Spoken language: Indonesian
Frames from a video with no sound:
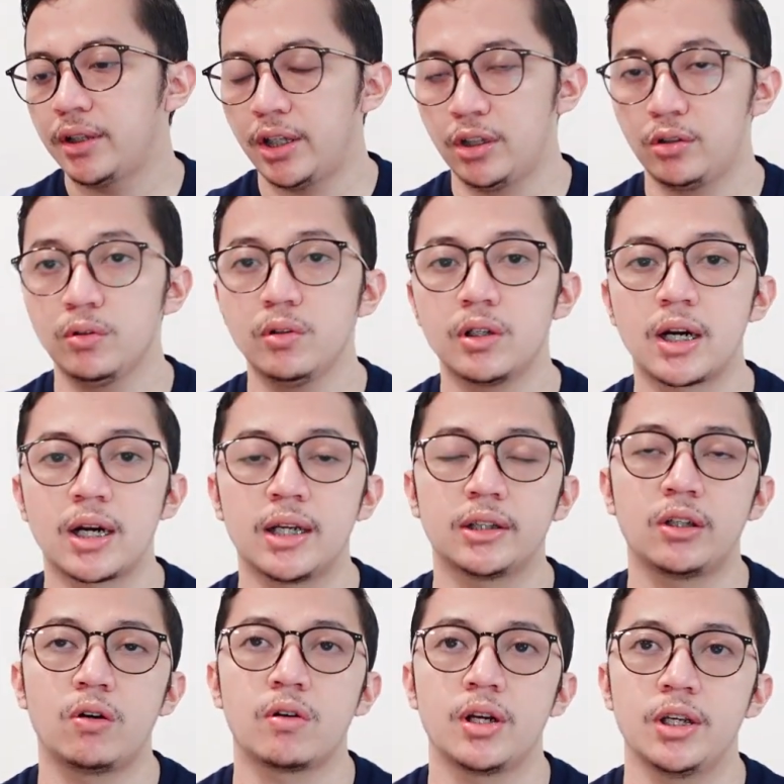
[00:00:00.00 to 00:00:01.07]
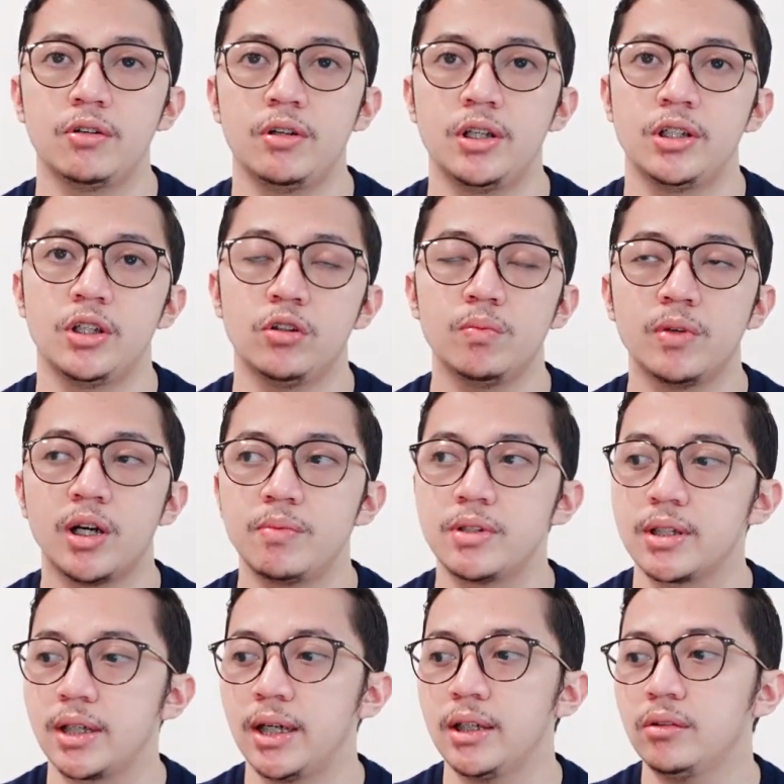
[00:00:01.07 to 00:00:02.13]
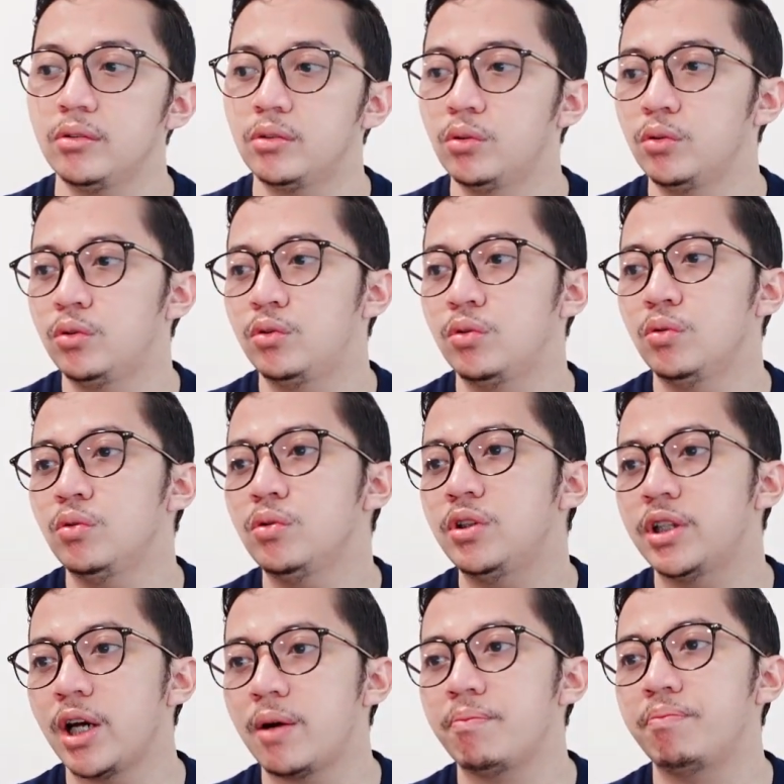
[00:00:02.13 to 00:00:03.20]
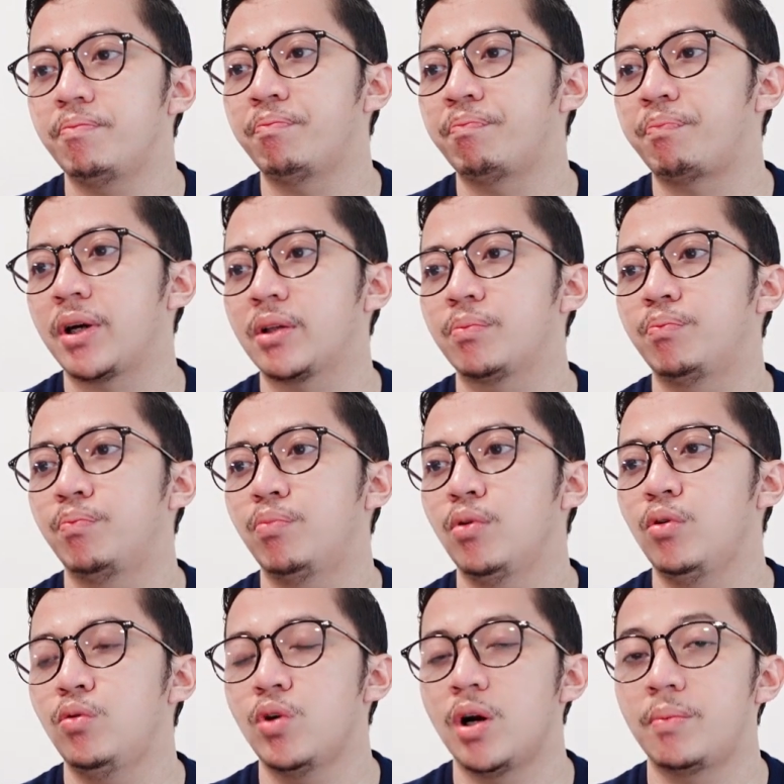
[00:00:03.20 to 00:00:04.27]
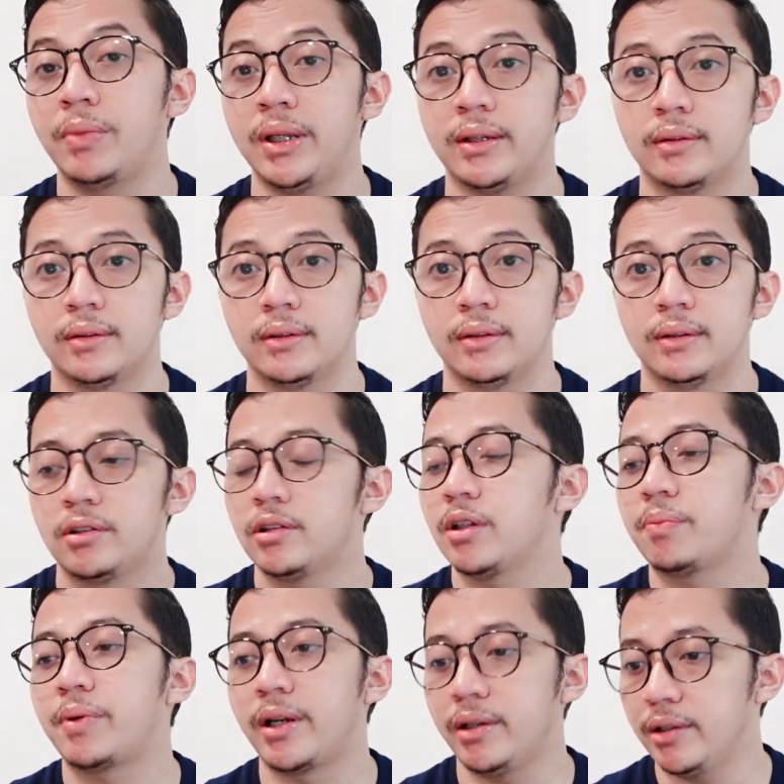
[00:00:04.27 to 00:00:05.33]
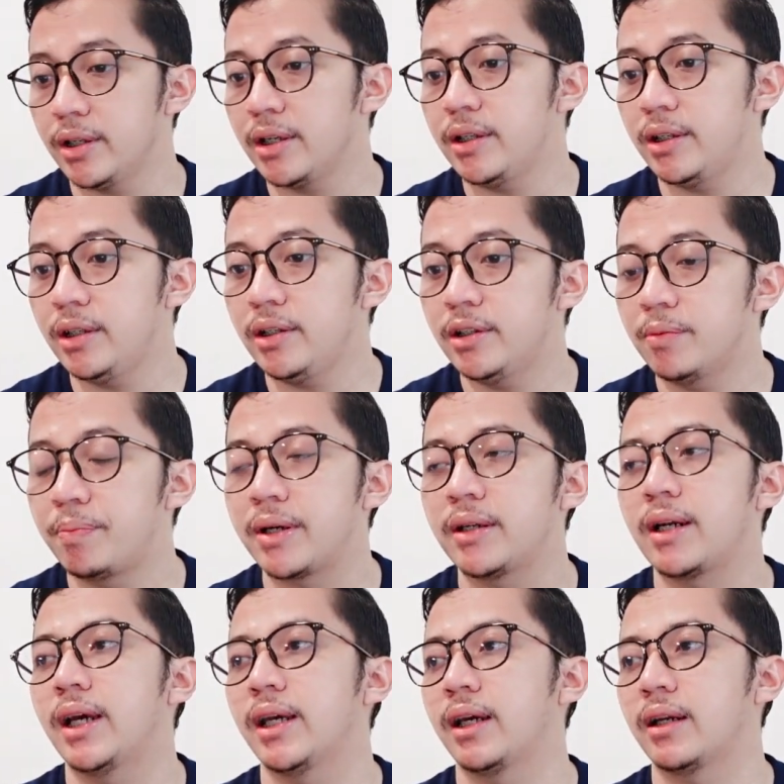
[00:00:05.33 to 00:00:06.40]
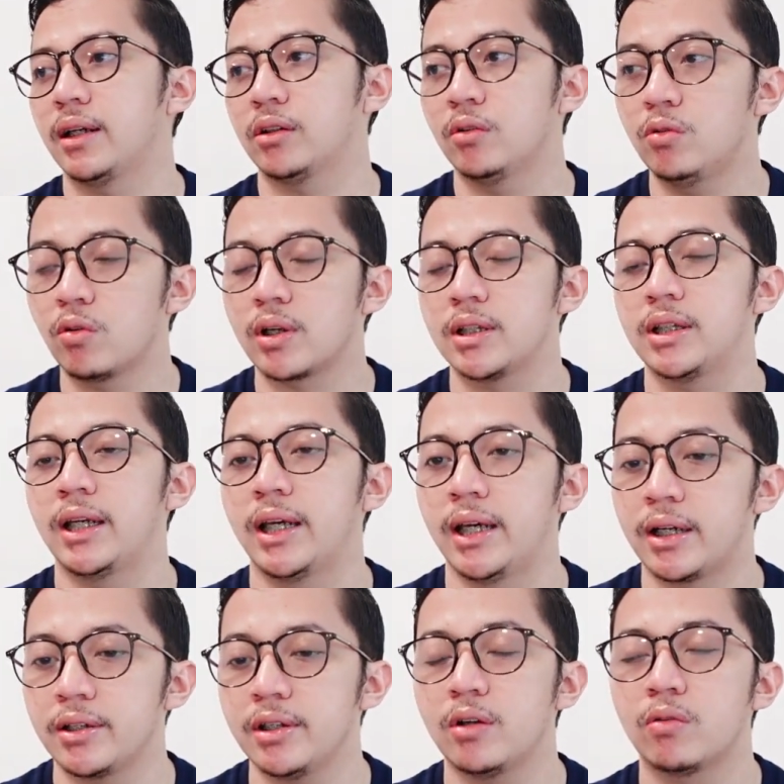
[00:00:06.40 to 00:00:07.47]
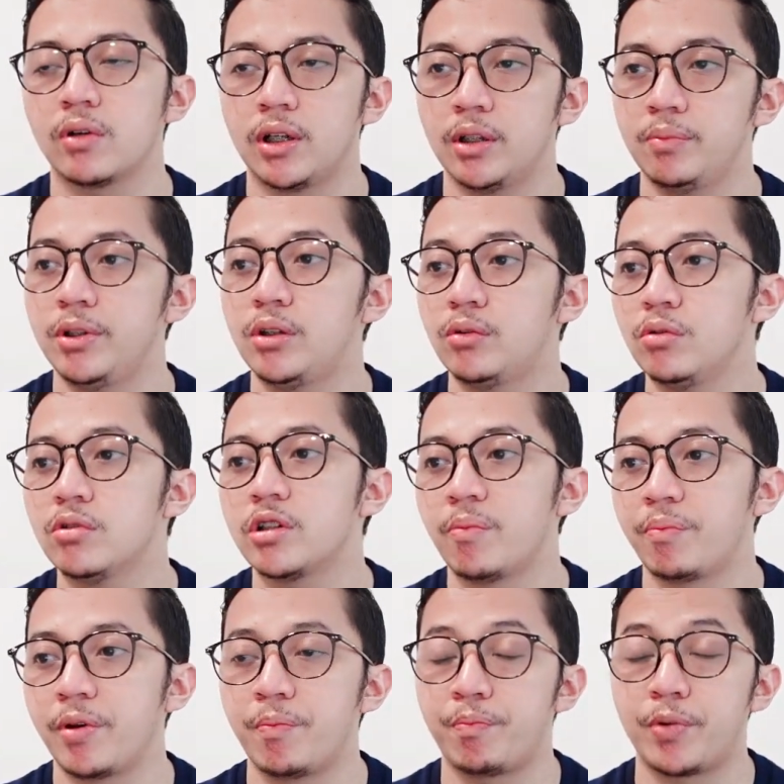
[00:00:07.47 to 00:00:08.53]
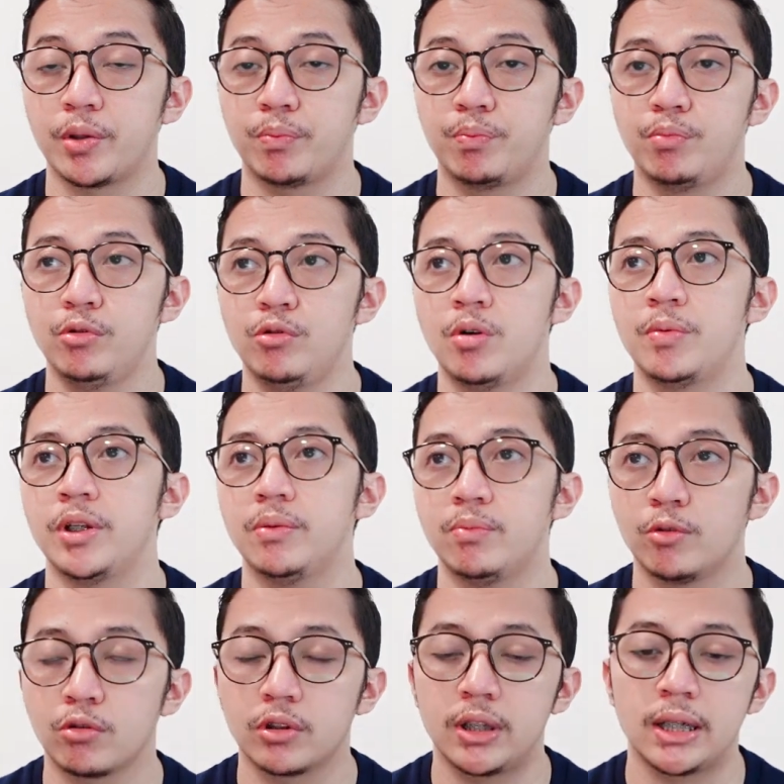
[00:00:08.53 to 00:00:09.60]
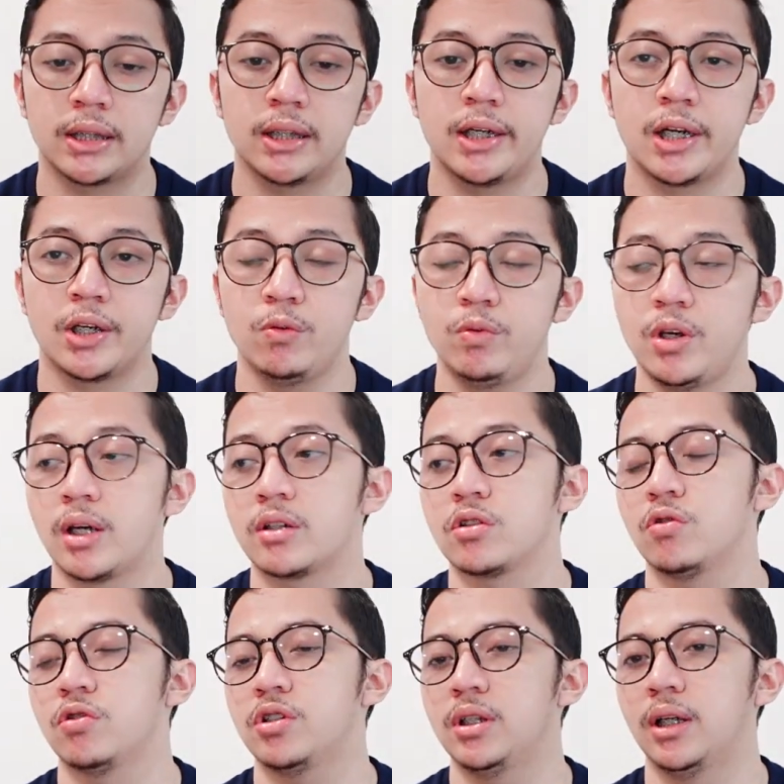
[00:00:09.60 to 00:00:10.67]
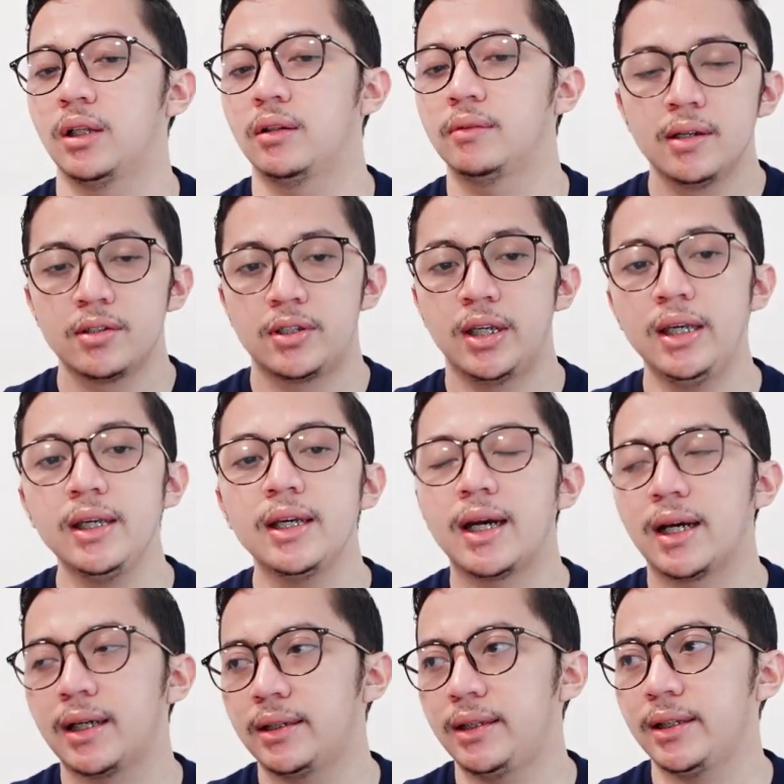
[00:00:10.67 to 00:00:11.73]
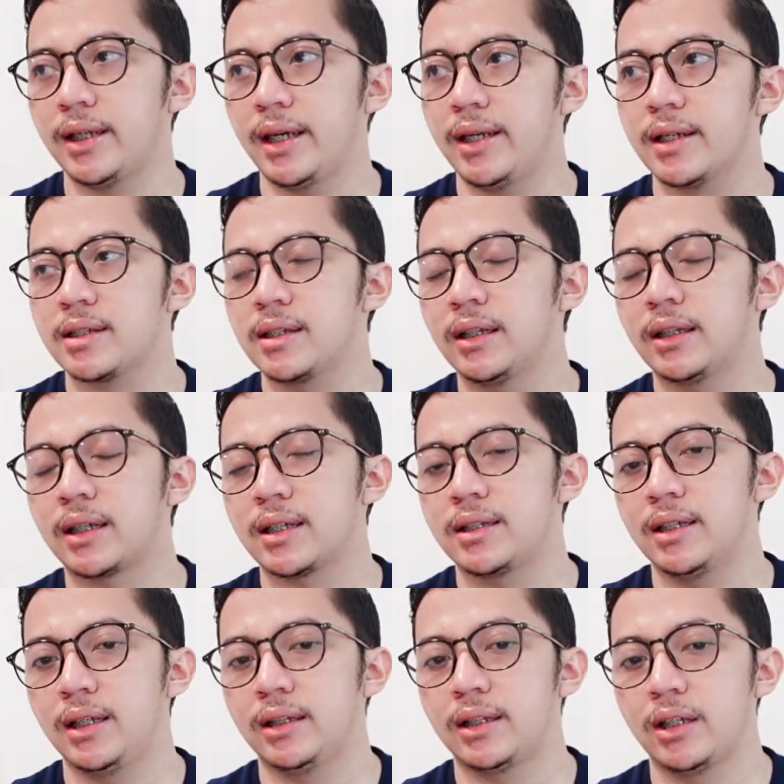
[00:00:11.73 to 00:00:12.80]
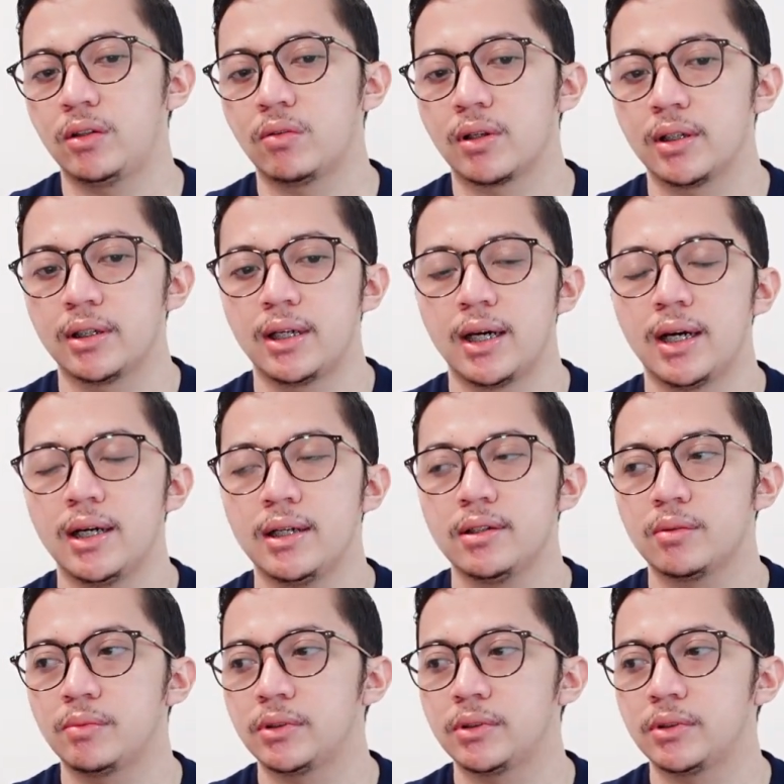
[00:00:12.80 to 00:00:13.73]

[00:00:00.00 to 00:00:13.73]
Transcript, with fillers: yaitu rata orang Indonesia itu menghabiskan 7 jam 42 menit setiap harinya di depan layar atau durasi layarnya kurang lebih 7 sampai 42 menit menurut data dari We Are Social. Sehingga ketika indeks literasi kita itu rendah,